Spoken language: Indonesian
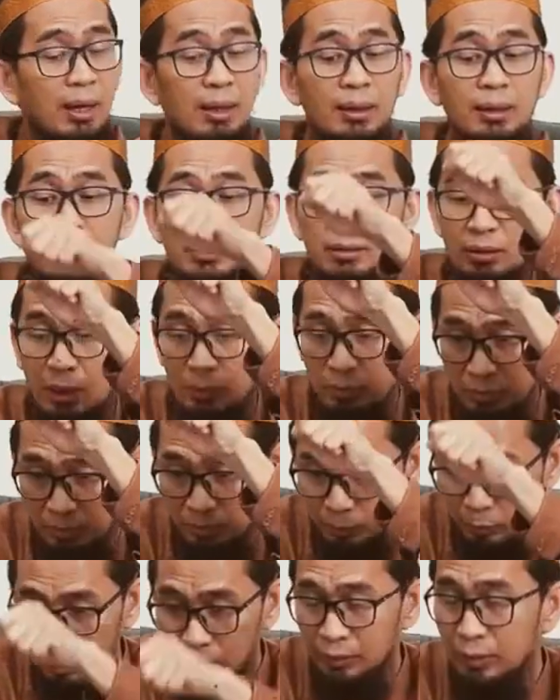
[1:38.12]
pahala yang
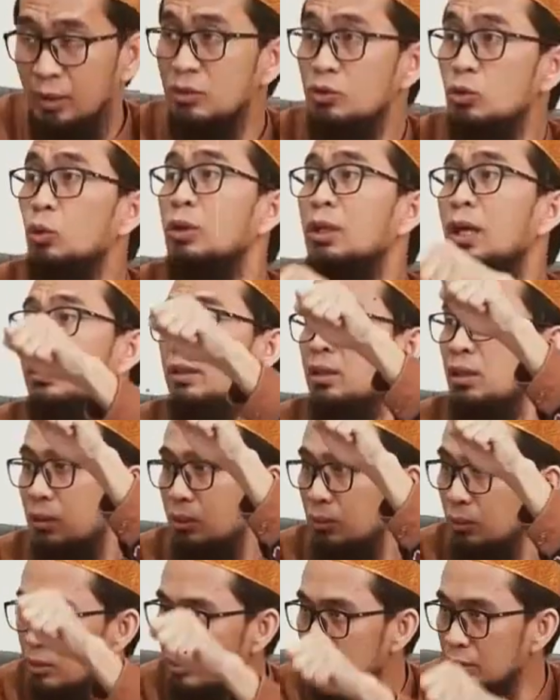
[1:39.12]
tetap sempurna, sunnahnya
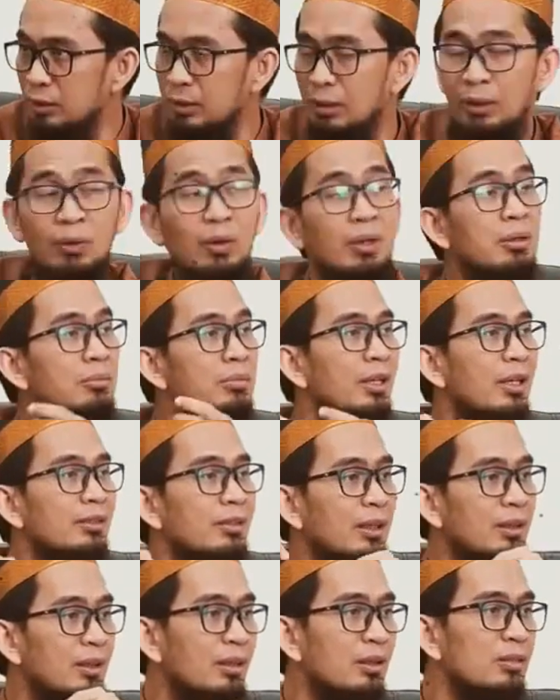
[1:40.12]
dituliskan karena
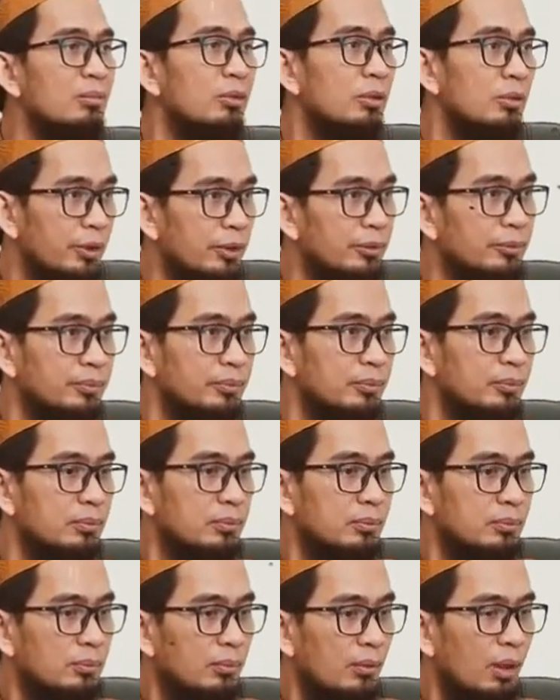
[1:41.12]
kebiasaan kita sebelumnya.
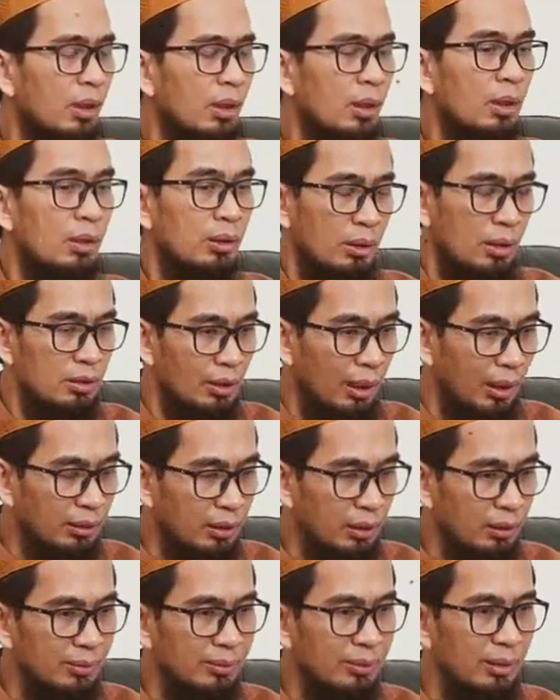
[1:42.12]
Jadi
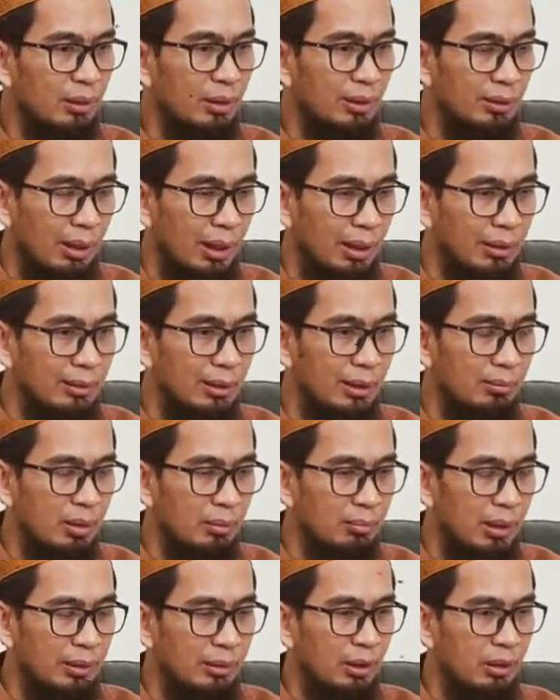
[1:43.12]
jangan khawatir kalau
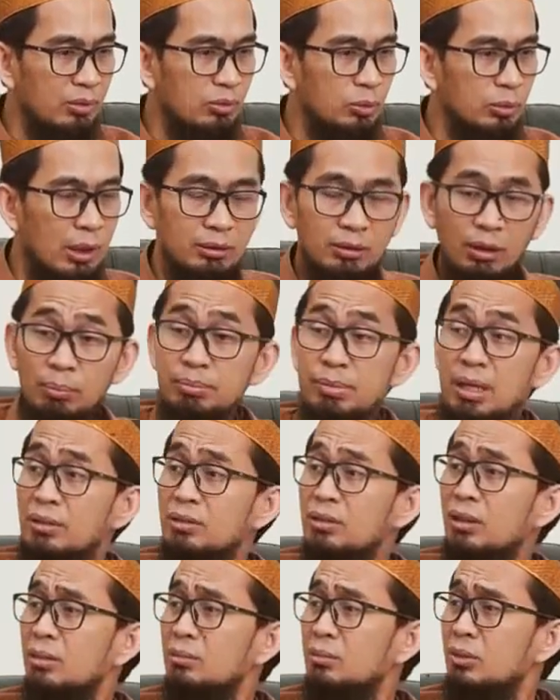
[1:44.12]
Anda memang yang sudah
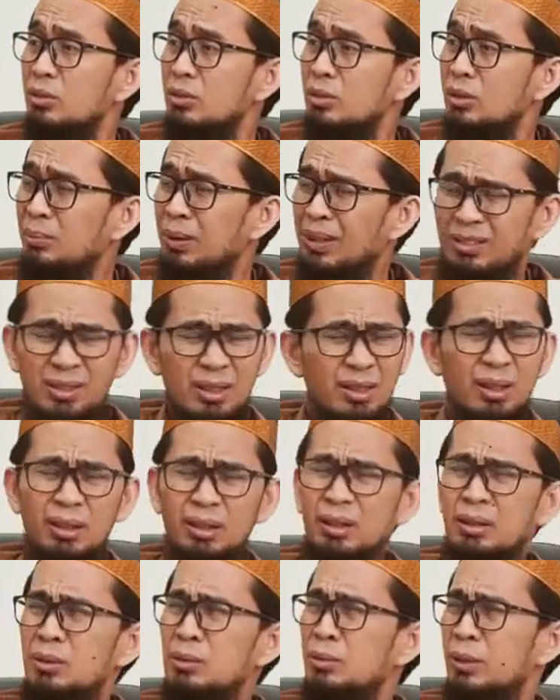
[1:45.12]
terbiasa ke masjid, pasti
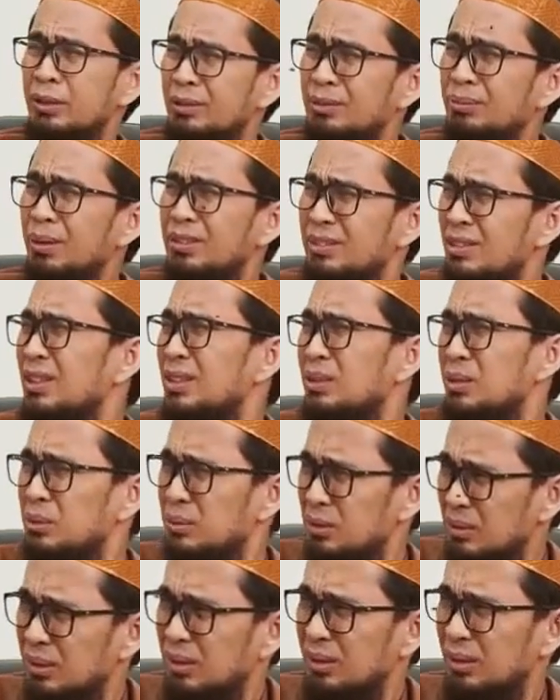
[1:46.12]
ada kerinduan, pasti
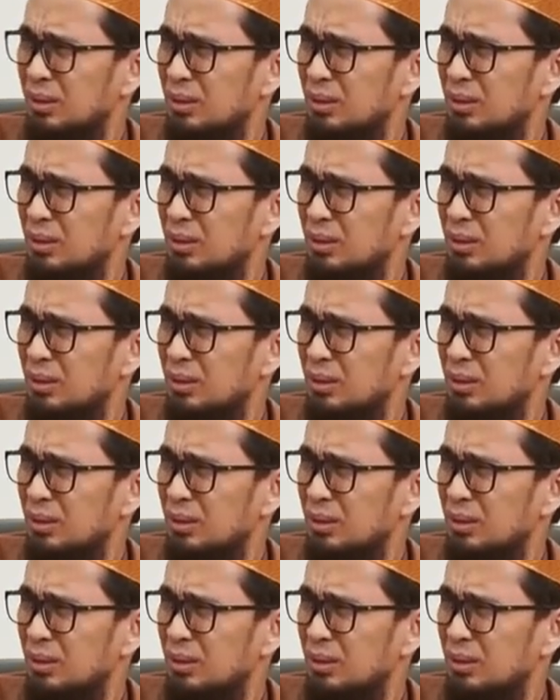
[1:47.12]
itu.